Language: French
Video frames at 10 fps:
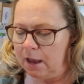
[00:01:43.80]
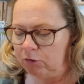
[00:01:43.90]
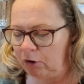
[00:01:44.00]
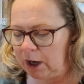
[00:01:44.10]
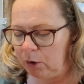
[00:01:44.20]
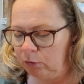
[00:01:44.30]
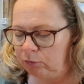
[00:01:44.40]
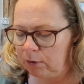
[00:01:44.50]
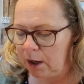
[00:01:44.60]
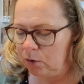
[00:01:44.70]
j'en ai
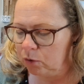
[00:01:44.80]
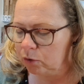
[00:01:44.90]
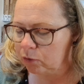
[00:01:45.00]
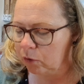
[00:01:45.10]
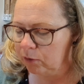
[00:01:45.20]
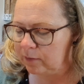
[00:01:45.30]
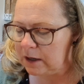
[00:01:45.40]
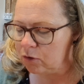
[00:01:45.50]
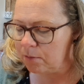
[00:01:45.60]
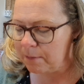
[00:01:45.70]
reçu un autre
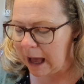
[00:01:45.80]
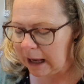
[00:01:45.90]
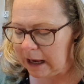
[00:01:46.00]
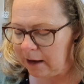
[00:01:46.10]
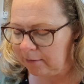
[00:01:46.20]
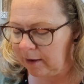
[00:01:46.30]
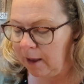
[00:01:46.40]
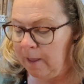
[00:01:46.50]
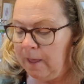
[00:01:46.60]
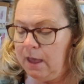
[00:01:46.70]
aussi de Marise
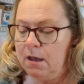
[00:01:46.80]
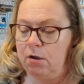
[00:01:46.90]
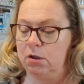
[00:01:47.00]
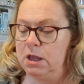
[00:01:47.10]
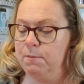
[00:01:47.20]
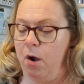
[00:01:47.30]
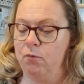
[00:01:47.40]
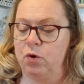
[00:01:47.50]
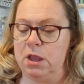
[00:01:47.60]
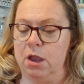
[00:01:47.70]
euh, qui m'a
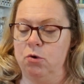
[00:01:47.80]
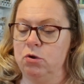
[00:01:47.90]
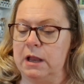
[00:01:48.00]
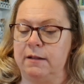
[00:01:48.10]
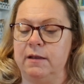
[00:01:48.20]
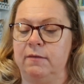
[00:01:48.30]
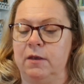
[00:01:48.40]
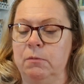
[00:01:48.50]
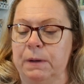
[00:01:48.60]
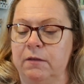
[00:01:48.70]
envoyé une ATC
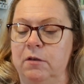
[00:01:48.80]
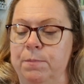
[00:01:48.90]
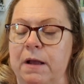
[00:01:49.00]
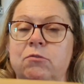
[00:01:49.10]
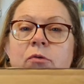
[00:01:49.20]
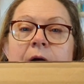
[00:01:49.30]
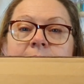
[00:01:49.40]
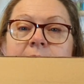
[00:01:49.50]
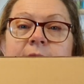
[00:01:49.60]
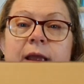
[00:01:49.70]
une participation
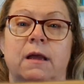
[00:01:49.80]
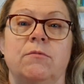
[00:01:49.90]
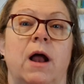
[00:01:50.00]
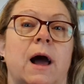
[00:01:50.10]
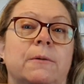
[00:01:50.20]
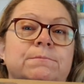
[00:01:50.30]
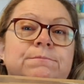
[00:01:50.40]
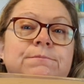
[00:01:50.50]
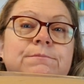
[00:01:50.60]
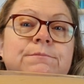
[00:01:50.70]
ATC voilà
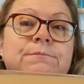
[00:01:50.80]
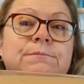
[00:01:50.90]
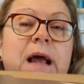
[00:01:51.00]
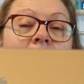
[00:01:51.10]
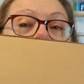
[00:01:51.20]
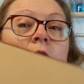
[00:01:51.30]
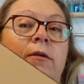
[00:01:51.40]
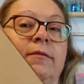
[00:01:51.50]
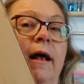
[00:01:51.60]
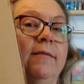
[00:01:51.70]
alors
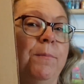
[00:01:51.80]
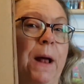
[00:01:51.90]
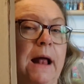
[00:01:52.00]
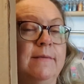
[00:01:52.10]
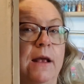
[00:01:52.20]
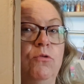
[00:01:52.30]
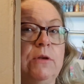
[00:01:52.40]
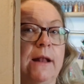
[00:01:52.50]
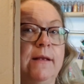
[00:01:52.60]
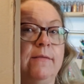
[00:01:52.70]
ça c'est pas la taille
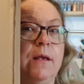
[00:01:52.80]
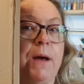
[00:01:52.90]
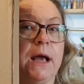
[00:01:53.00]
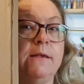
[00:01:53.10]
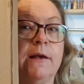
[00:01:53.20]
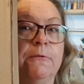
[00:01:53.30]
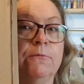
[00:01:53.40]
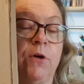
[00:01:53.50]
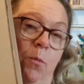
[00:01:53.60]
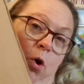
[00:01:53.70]
d'une ATC Marise hein.
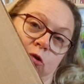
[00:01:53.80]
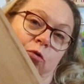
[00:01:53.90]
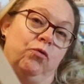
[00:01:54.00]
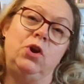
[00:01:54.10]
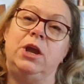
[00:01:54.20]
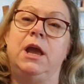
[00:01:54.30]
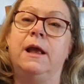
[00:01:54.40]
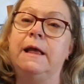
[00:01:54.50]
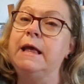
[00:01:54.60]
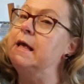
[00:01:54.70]
enfin moi je vous le dis
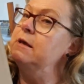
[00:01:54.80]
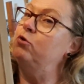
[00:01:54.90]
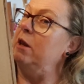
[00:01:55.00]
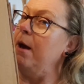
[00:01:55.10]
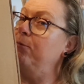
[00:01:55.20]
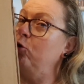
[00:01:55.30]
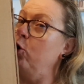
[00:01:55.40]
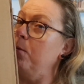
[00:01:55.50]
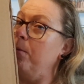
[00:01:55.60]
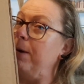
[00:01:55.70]
ce n'est
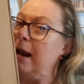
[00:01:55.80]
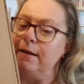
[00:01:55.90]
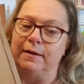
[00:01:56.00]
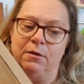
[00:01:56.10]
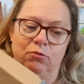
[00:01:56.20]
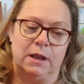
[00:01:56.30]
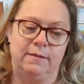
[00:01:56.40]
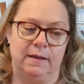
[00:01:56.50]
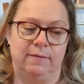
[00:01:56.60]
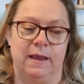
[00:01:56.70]
absolument pas la taille d'une
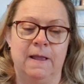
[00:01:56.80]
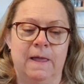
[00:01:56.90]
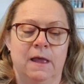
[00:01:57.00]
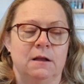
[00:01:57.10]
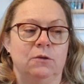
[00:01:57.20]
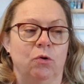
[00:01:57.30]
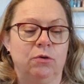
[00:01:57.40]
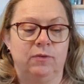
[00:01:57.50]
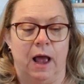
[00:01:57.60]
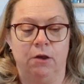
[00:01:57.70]
ATC.
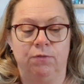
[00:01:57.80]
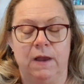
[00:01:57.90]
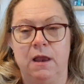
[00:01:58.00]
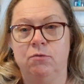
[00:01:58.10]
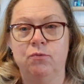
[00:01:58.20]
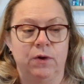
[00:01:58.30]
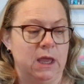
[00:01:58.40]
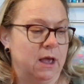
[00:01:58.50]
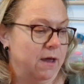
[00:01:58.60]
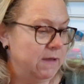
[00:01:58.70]
Donc ça, je vais les
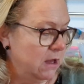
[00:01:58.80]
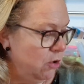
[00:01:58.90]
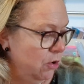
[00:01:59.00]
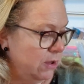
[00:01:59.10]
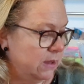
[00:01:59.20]
ouvrir avec le